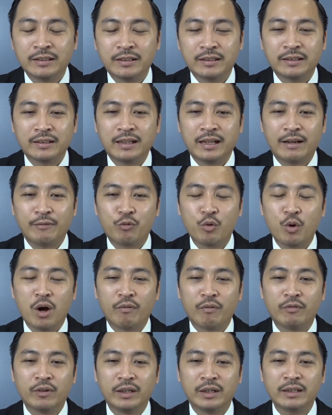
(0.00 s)
để phù
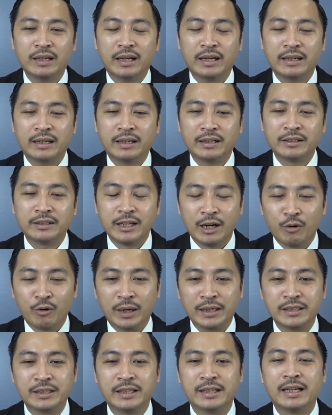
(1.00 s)
hợp với lại nhiều
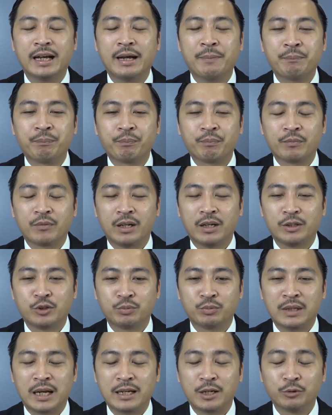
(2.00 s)
anh chị em à, chúng
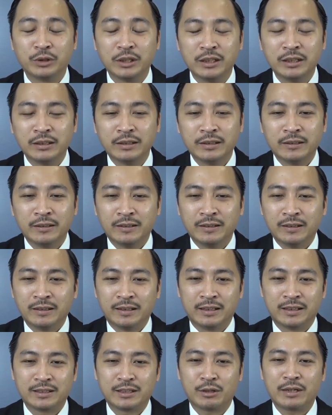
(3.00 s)
ta đầu tư
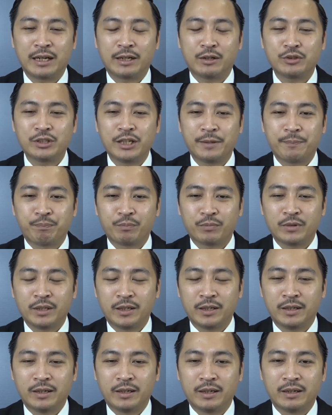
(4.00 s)
à, sau này có dịp
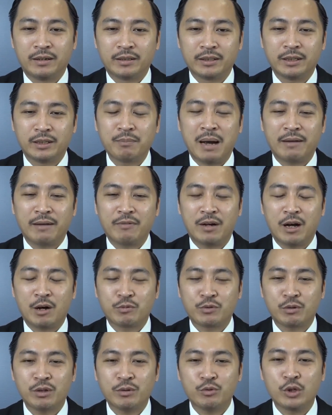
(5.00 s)
thì à, những bạn vào học
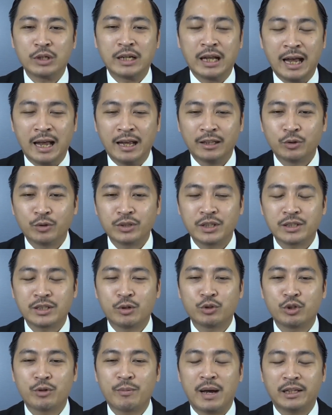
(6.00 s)
trong lớp chuyên đề tôi sẽ sâu
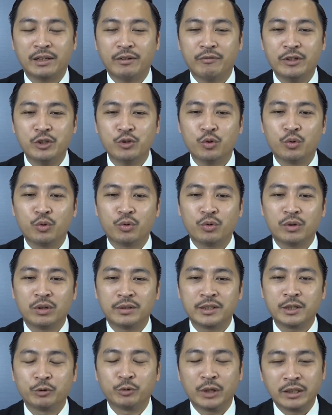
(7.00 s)
cho bạn những ví dụ
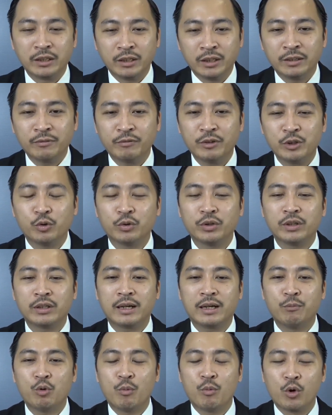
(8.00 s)
nhiều tiền hơn ví dụ như là
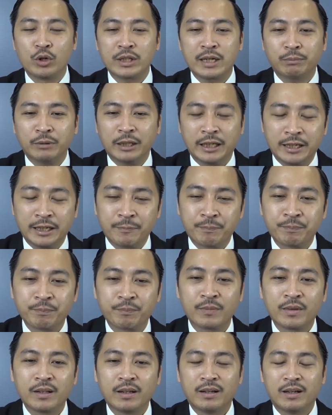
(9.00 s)
mua 45 tỷ
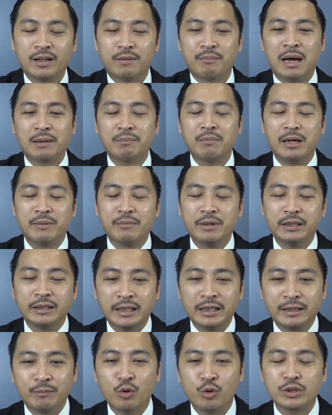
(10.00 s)
bán 70
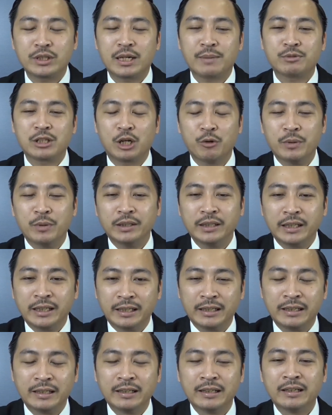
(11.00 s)
tỷ mua 160
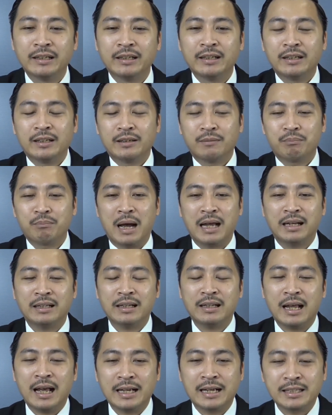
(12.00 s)
tỷ bán
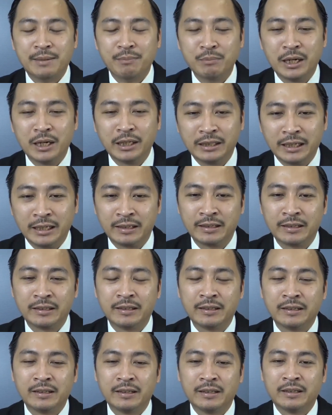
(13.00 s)
210 tỷ
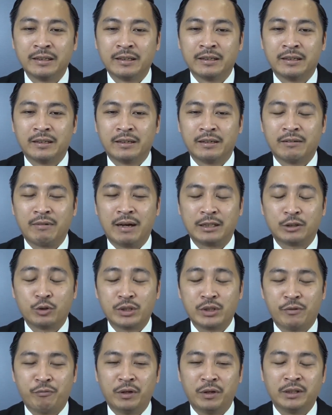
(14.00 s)
và tôi
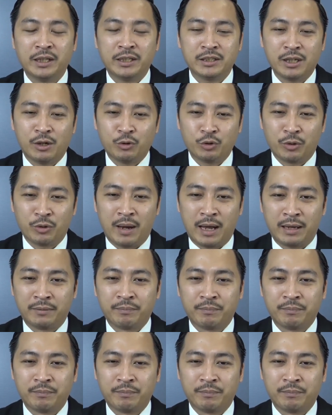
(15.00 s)
sẽ phân tích sâu cho bạn